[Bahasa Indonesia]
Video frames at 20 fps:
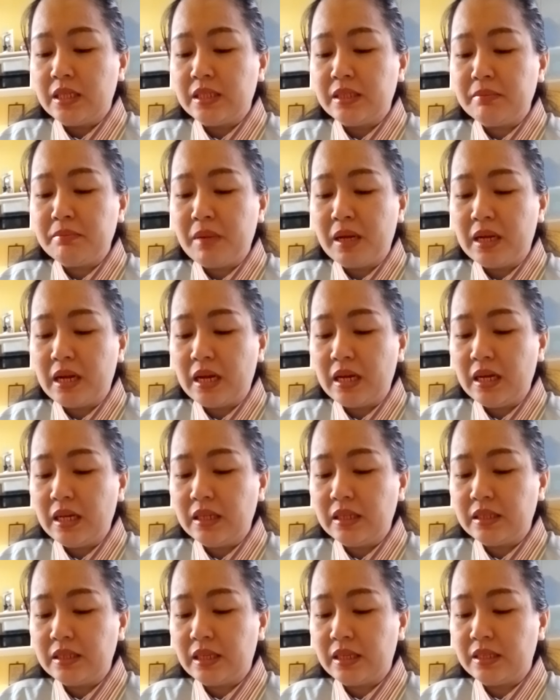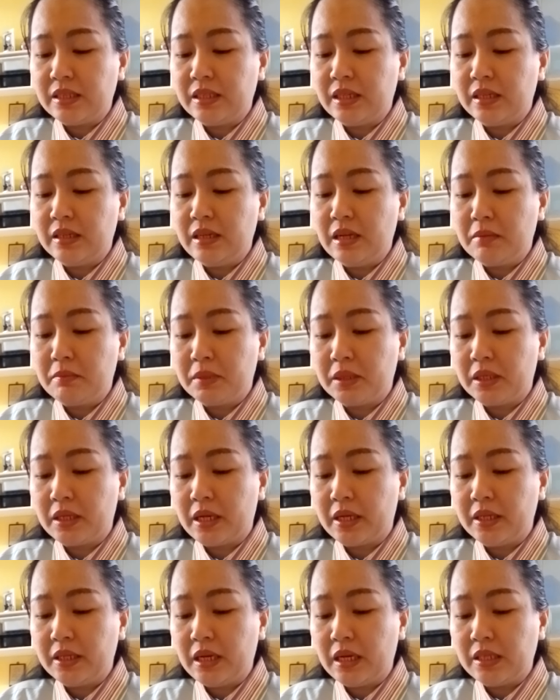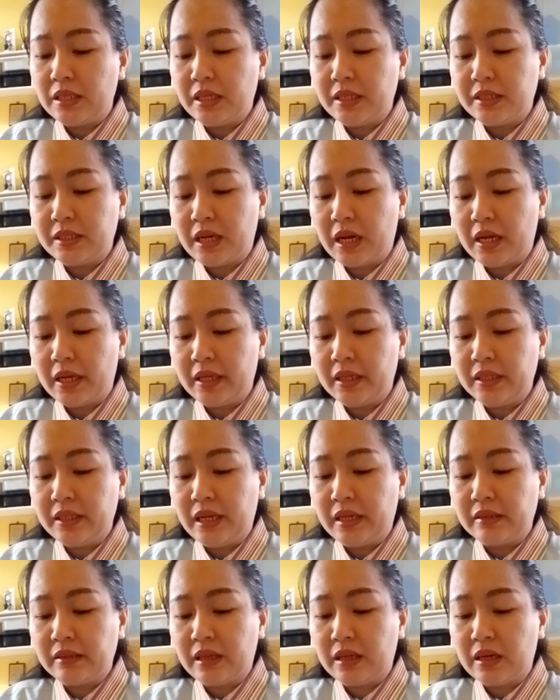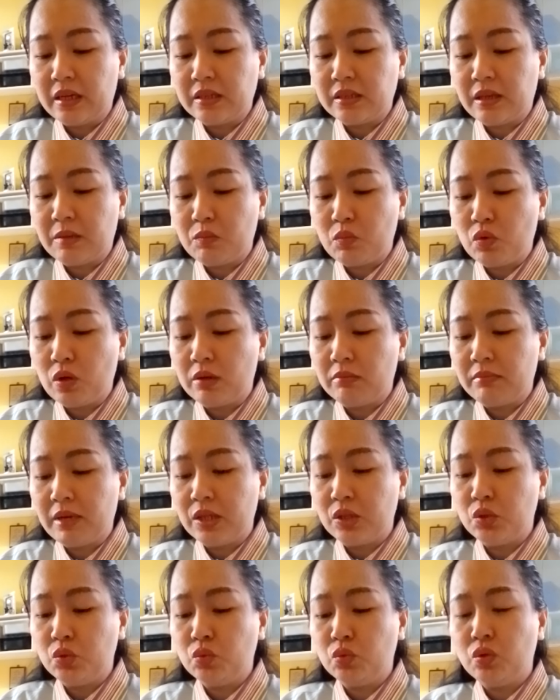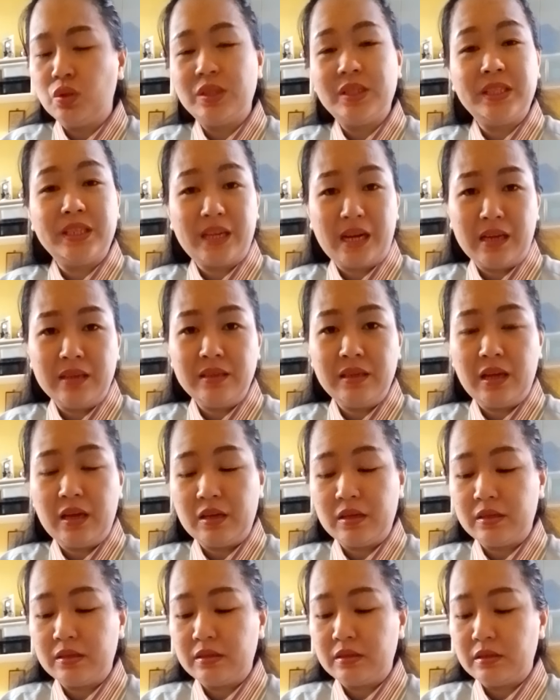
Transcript: sembarangan saja dan mengenai raja Israel di antara sambungan baju jiranya.